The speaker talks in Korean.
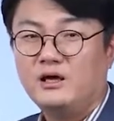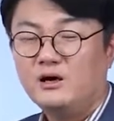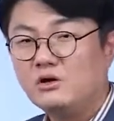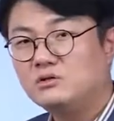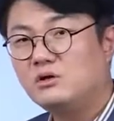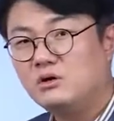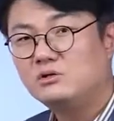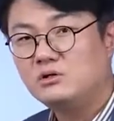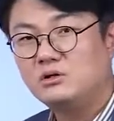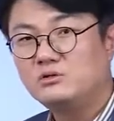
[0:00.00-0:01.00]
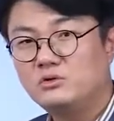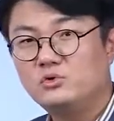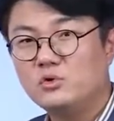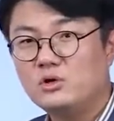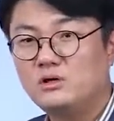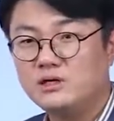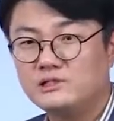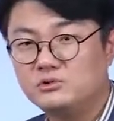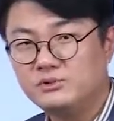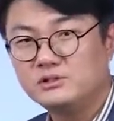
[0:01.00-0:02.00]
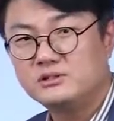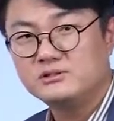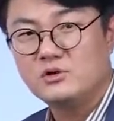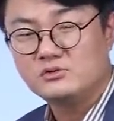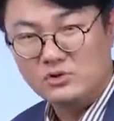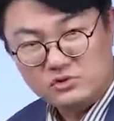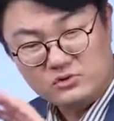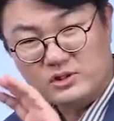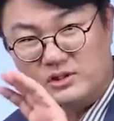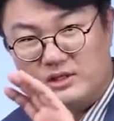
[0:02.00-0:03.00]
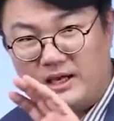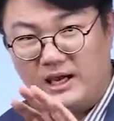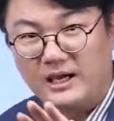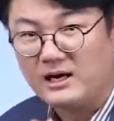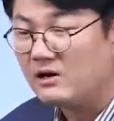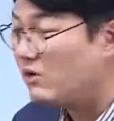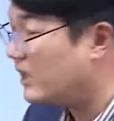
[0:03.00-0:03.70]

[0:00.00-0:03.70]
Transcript: 어떤 어떤 어떤 요건을 갖추면 증거로 써줄게 라고